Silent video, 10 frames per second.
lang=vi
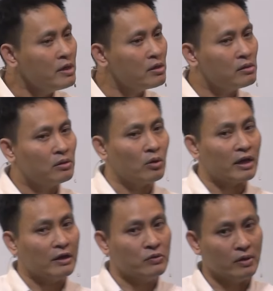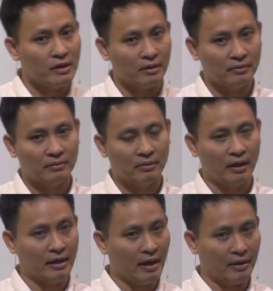và nếu như con cái chúa
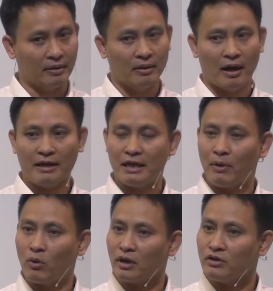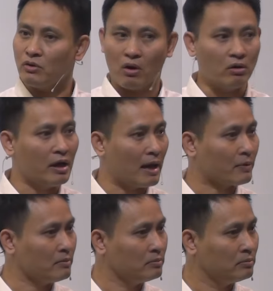nhá hãy nghe này anh xem mà con cái chúa
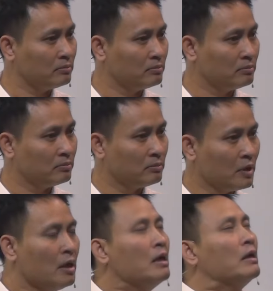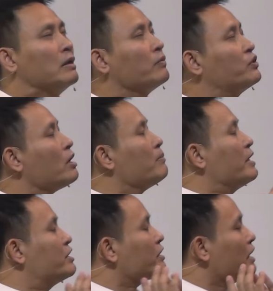có người làm không
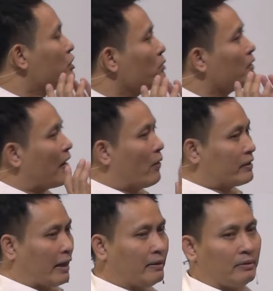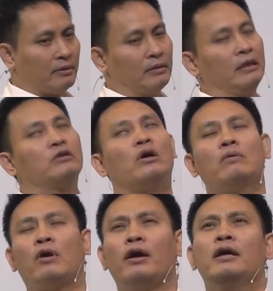Lúc trước mình chưa tin Chúa mình vào hội thánh
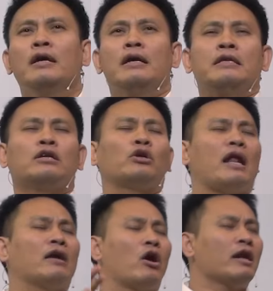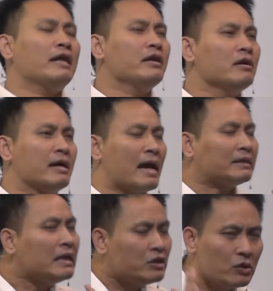thì tôi không nói, nhưng tôi đang nói
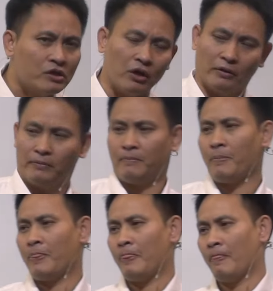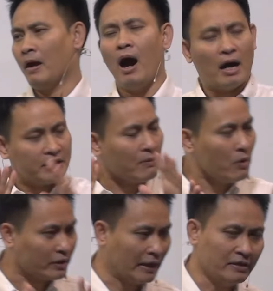đến những người đã tin Chúa rồi.
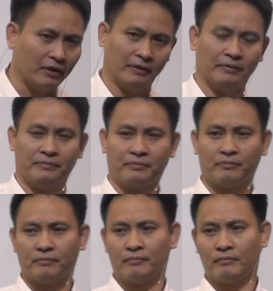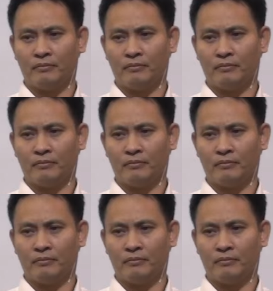Ở trong hội thánh rồi.